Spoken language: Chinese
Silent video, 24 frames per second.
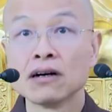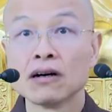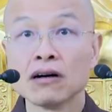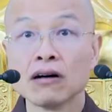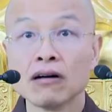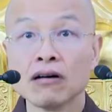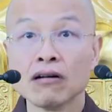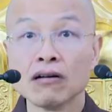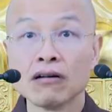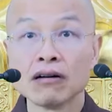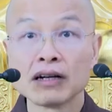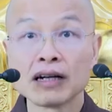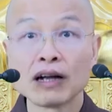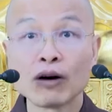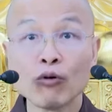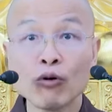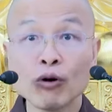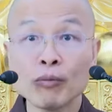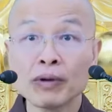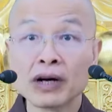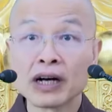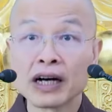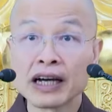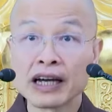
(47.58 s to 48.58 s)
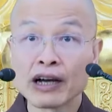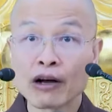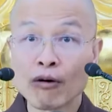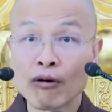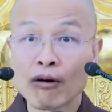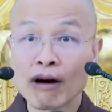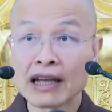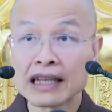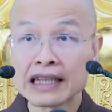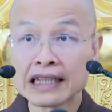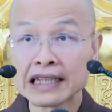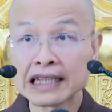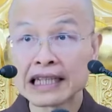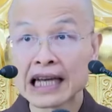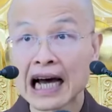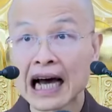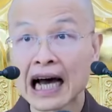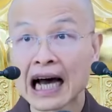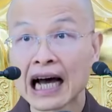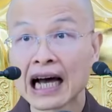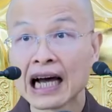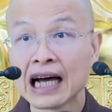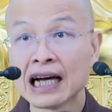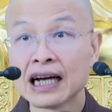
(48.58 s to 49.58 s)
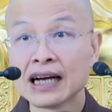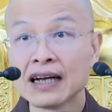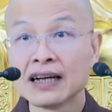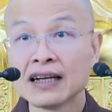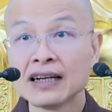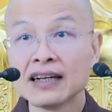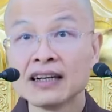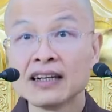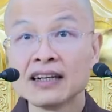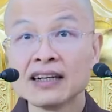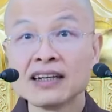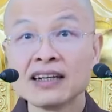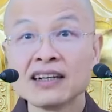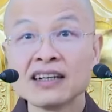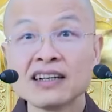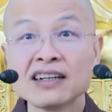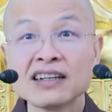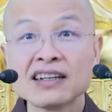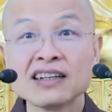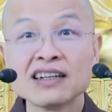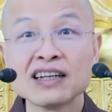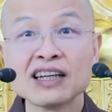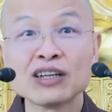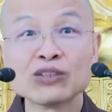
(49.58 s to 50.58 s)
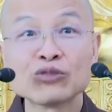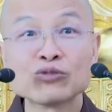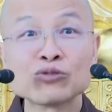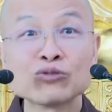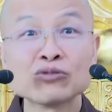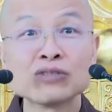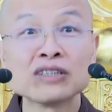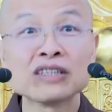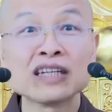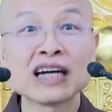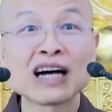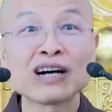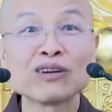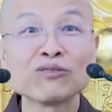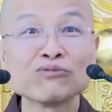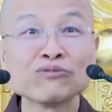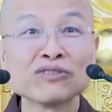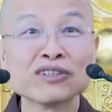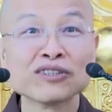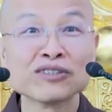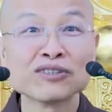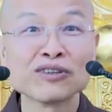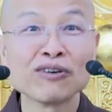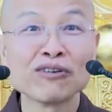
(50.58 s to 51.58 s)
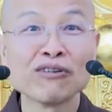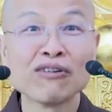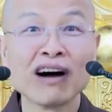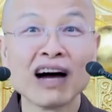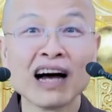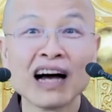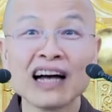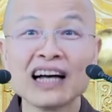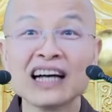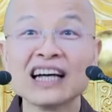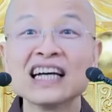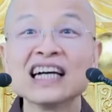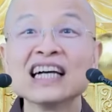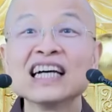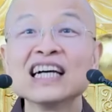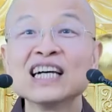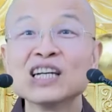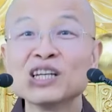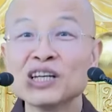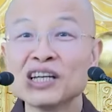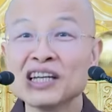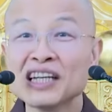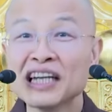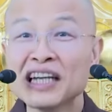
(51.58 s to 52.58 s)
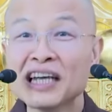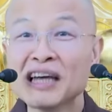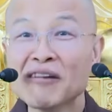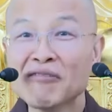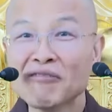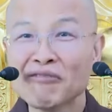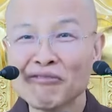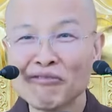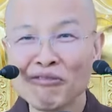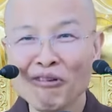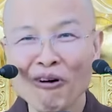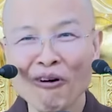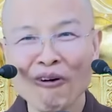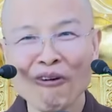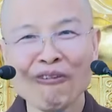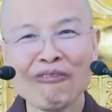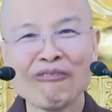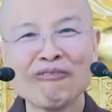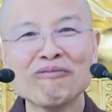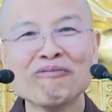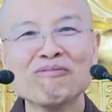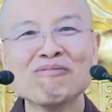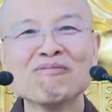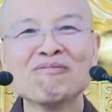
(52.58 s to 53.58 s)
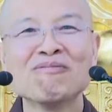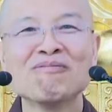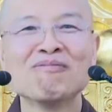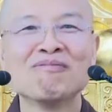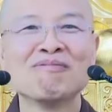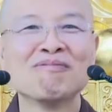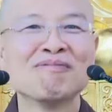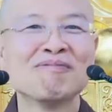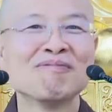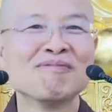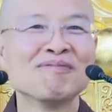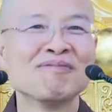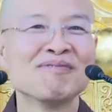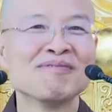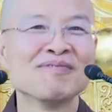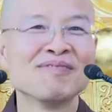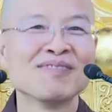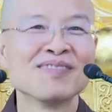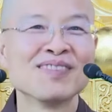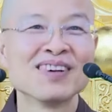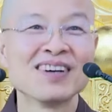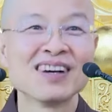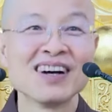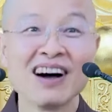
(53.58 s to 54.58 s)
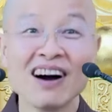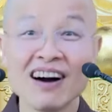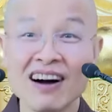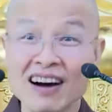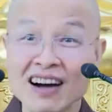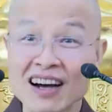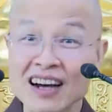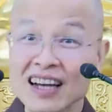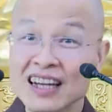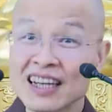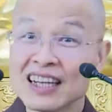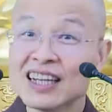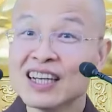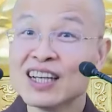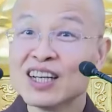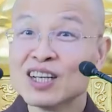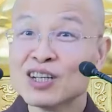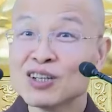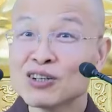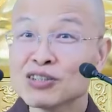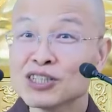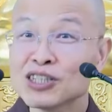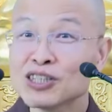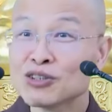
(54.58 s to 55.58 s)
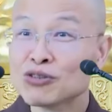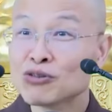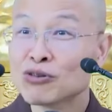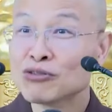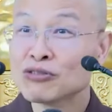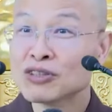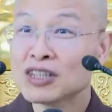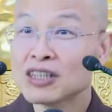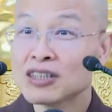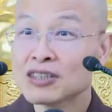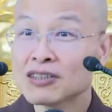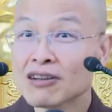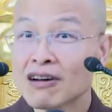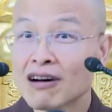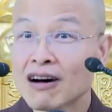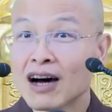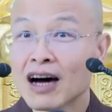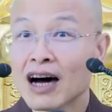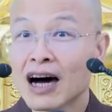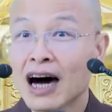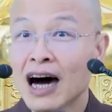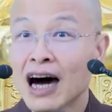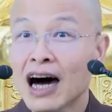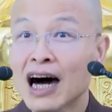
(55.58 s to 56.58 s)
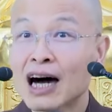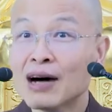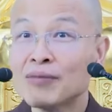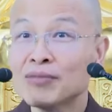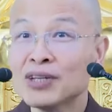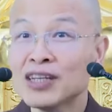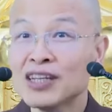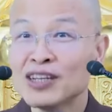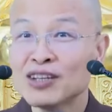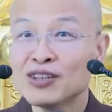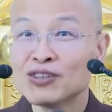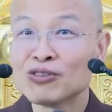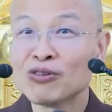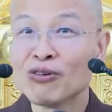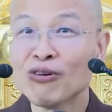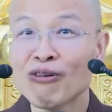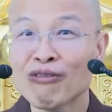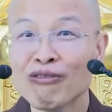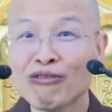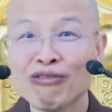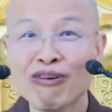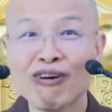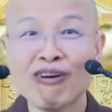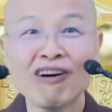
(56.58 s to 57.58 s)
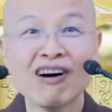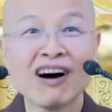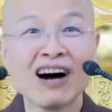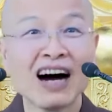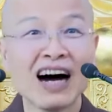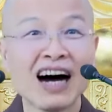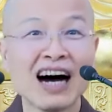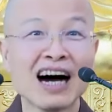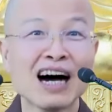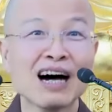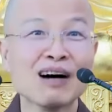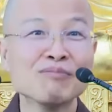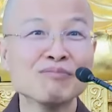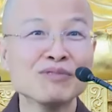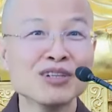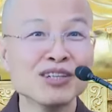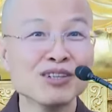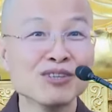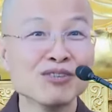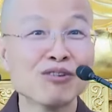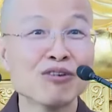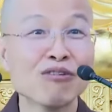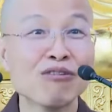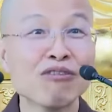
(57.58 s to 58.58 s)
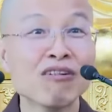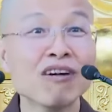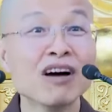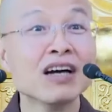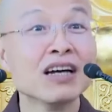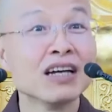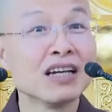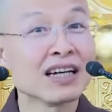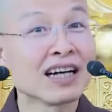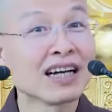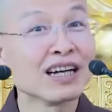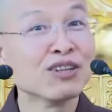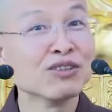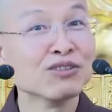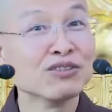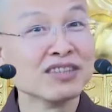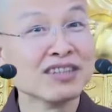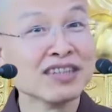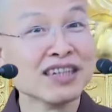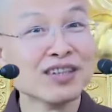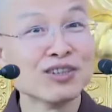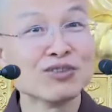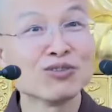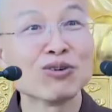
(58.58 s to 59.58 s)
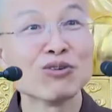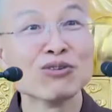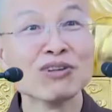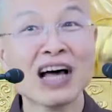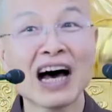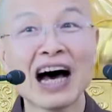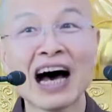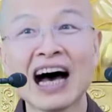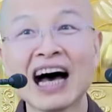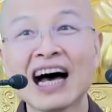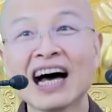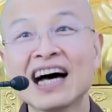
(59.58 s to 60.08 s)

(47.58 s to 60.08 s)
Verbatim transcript: 哦，那我们可以换一下，你做家务的时候啊，念佛。好，哎，尤其拖地的时候，阿弥陀佛，阿弥陀佛，你看有节奏的。